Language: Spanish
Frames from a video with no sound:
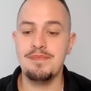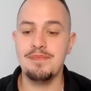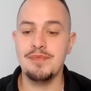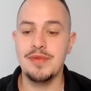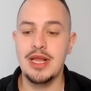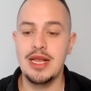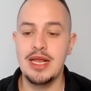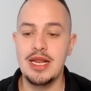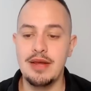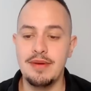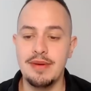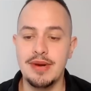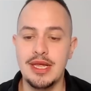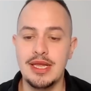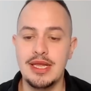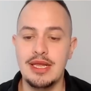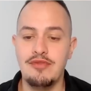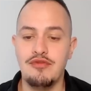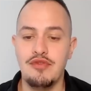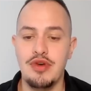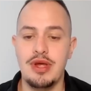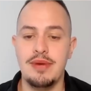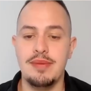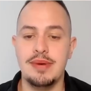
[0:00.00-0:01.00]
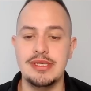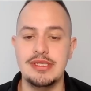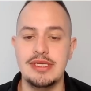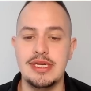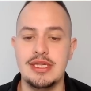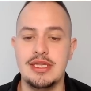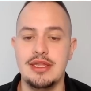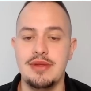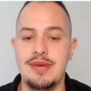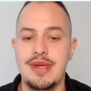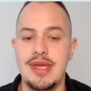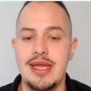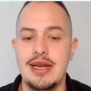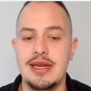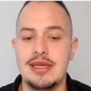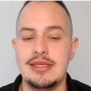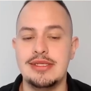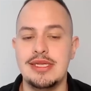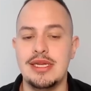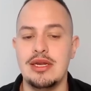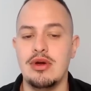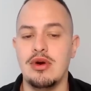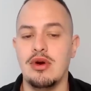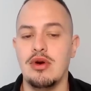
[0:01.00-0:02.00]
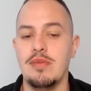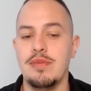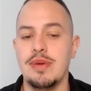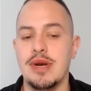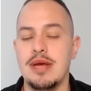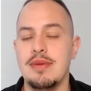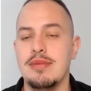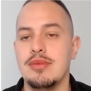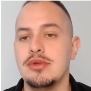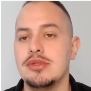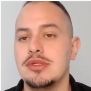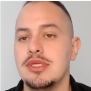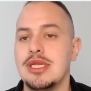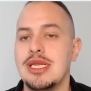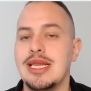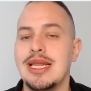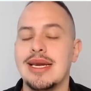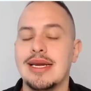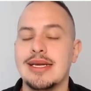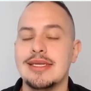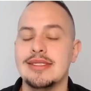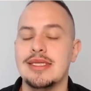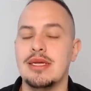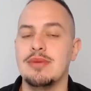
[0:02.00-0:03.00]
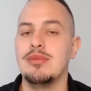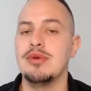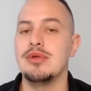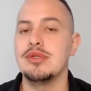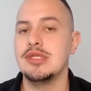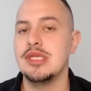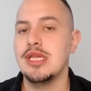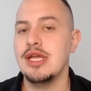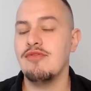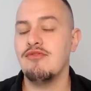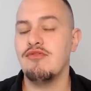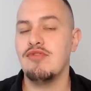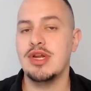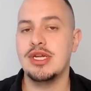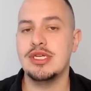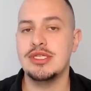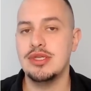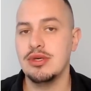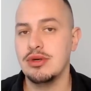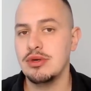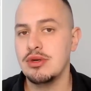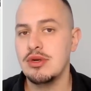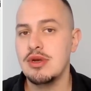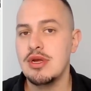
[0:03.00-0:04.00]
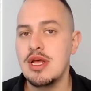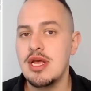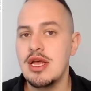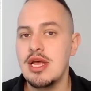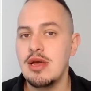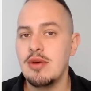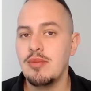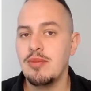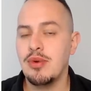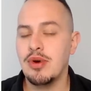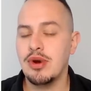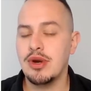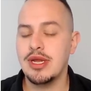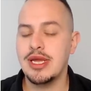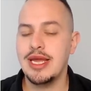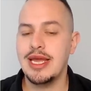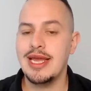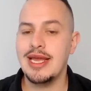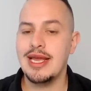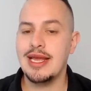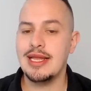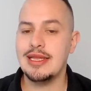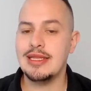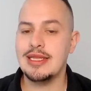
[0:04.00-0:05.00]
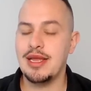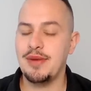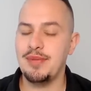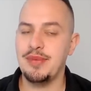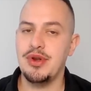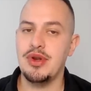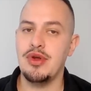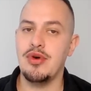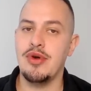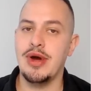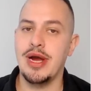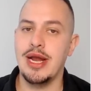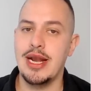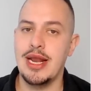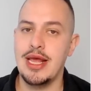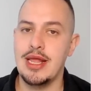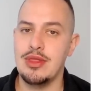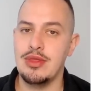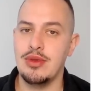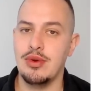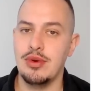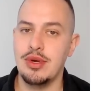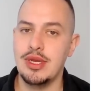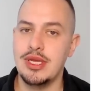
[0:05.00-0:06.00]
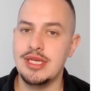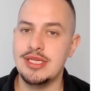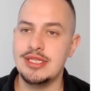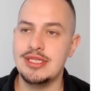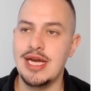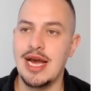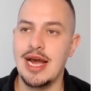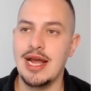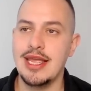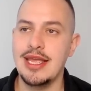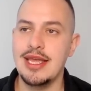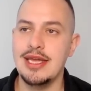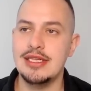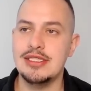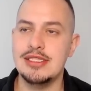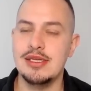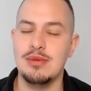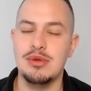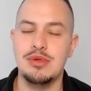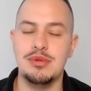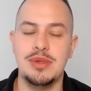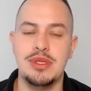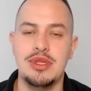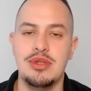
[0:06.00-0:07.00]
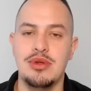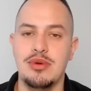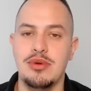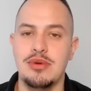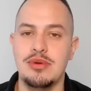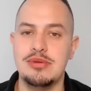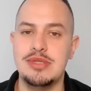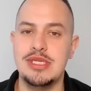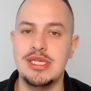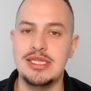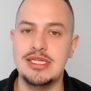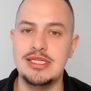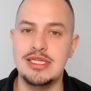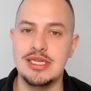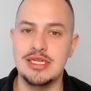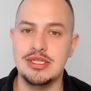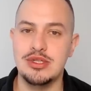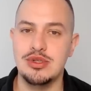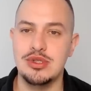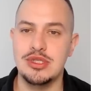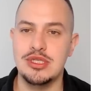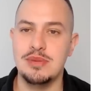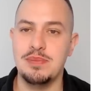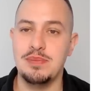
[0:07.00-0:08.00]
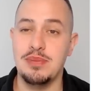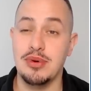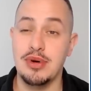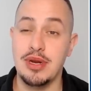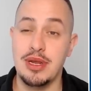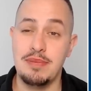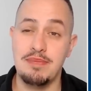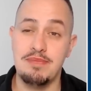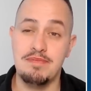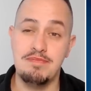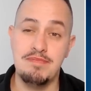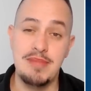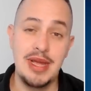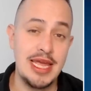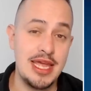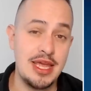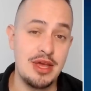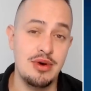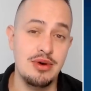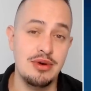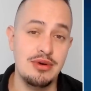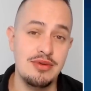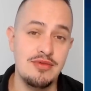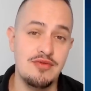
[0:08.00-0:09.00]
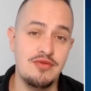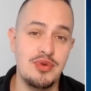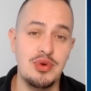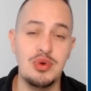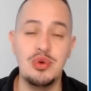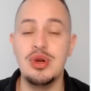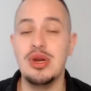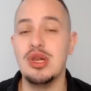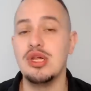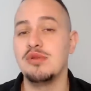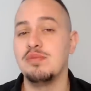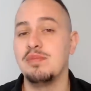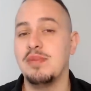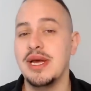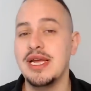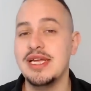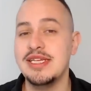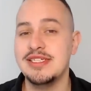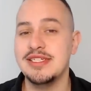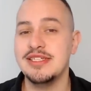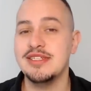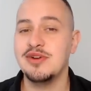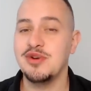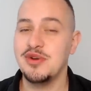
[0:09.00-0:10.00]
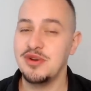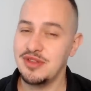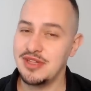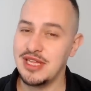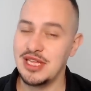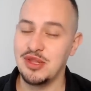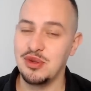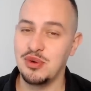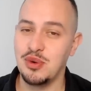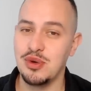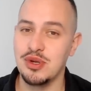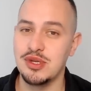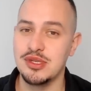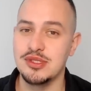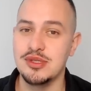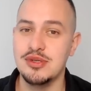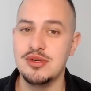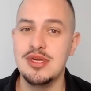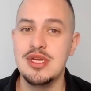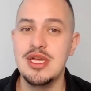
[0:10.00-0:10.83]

Y la verdad le fue bastante bien si lo comparamos y le restamos la inflación, porque terminó ganando. Y aquí estamos viendo distintas cosas porque México fue uno de los países, dato curioso,